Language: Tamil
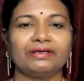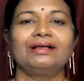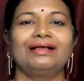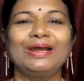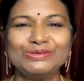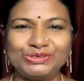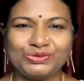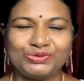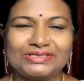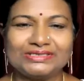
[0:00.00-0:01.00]
ஹலோ
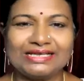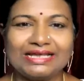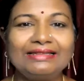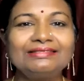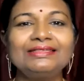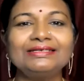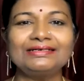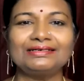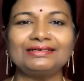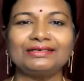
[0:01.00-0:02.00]
ஸ்டூடெண்ட்ஸ் இந்த
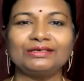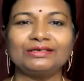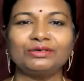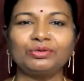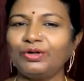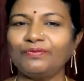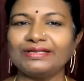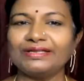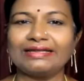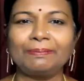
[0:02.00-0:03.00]
குட்டி வீடியோ
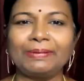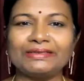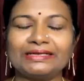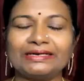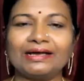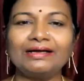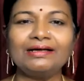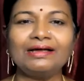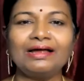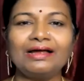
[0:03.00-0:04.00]
வந்து எதை பத்தினா
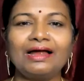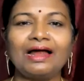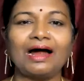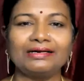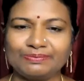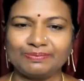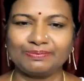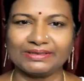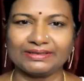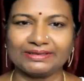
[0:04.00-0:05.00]
ஆர்டிகிள்ஸ்
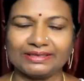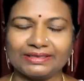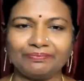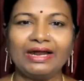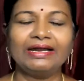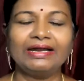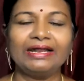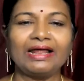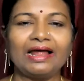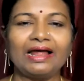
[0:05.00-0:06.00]
பத்தி நீங்க
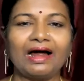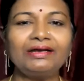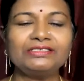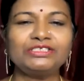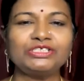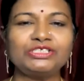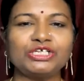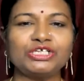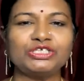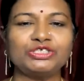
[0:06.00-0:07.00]
ஆர்டிகிள்ஸ்
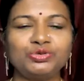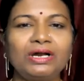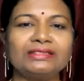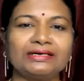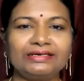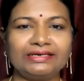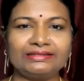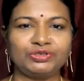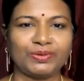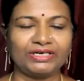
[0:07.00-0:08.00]
ஜூன்
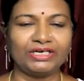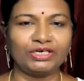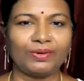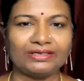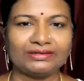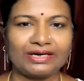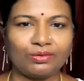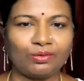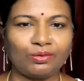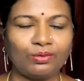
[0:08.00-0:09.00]
தேர்ட்டியத் டுவெண்ட்டி டுவெண்ட்டி
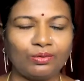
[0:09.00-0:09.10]
த்ரீக்குள்ள